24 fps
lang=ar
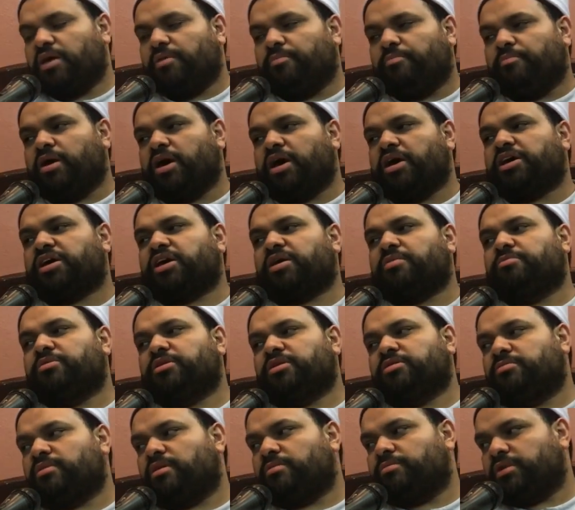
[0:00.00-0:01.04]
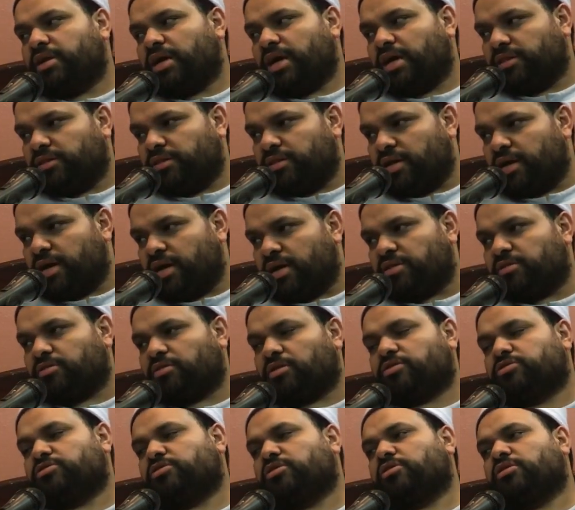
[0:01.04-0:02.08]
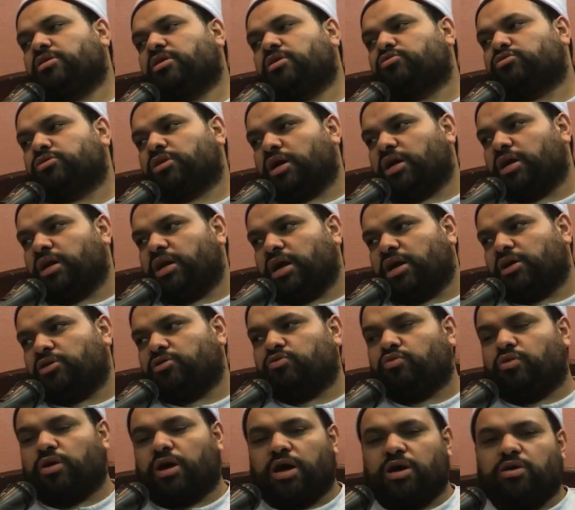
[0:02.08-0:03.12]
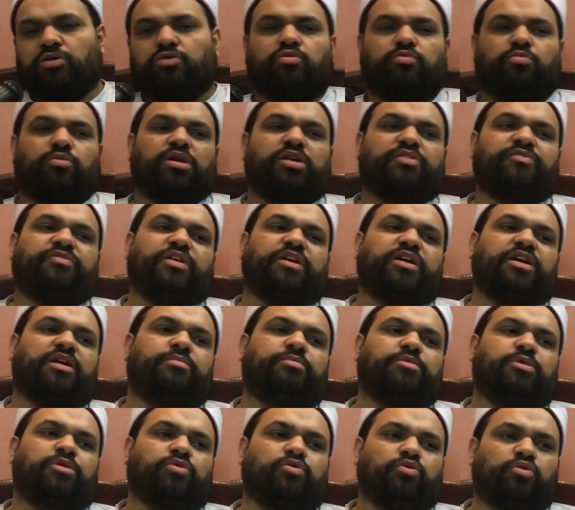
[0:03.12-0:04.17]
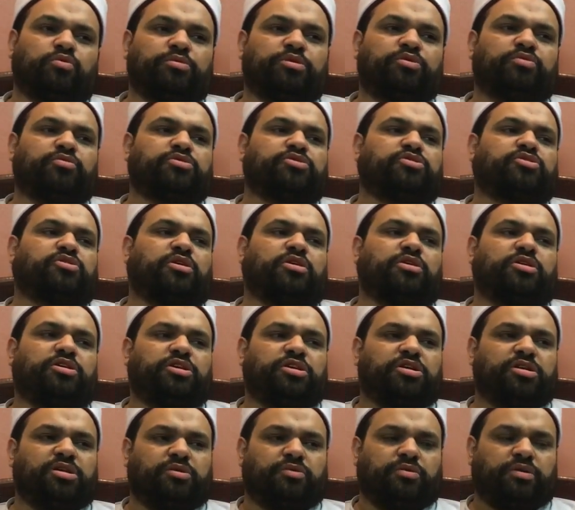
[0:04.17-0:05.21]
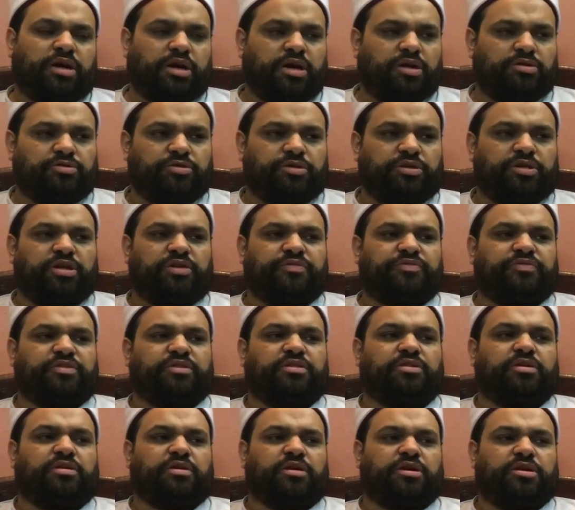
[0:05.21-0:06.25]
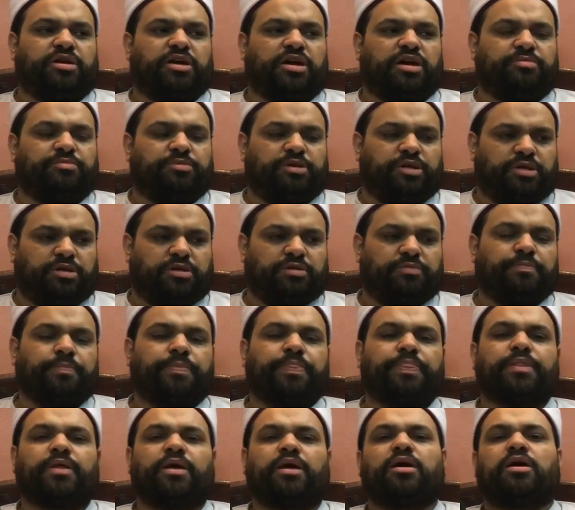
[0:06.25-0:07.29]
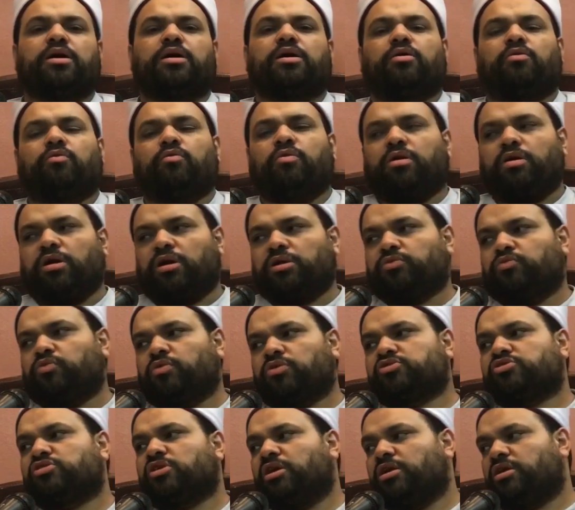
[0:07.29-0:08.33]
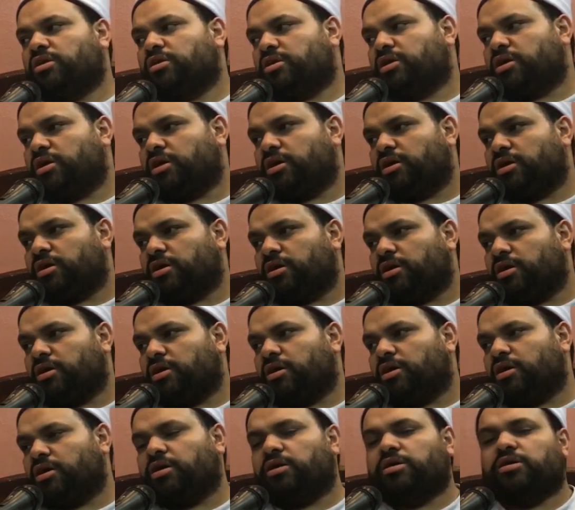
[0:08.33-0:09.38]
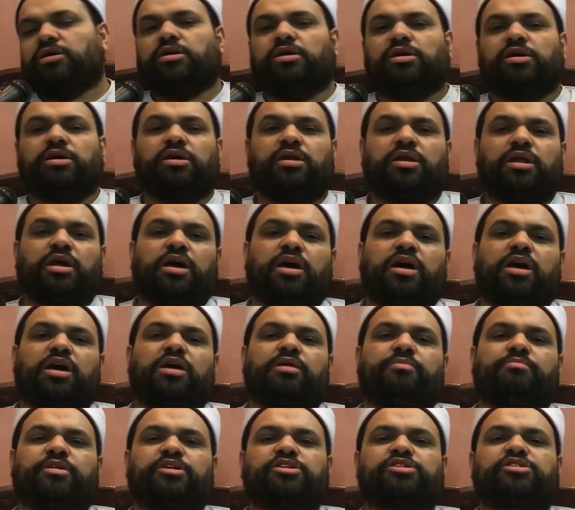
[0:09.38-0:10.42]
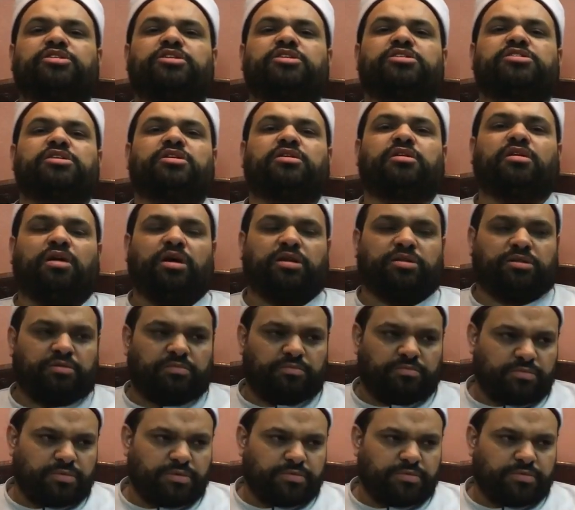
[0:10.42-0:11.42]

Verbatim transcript: ما حكم الإمام الحداد رضي الله تعالى عنه وعنكم ونفعنا بعلومه والصالحين والحاضرين في الدارين آمين وقد وصلنا إلى مجلس الختم